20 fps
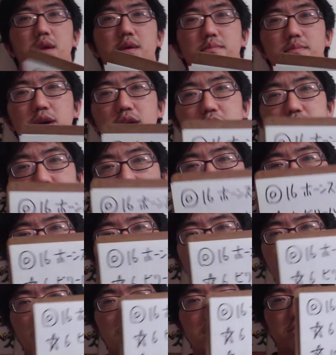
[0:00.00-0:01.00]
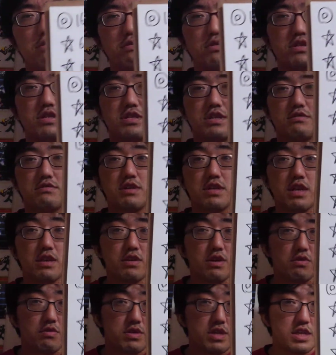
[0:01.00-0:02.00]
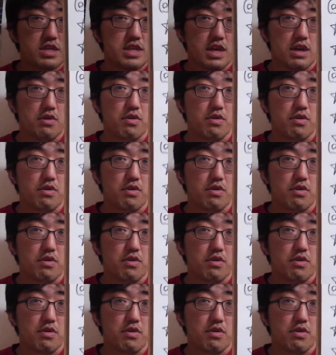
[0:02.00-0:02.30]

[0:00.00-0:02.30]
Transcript: まあ、最後ね、後押ししてくれたのがお兄さん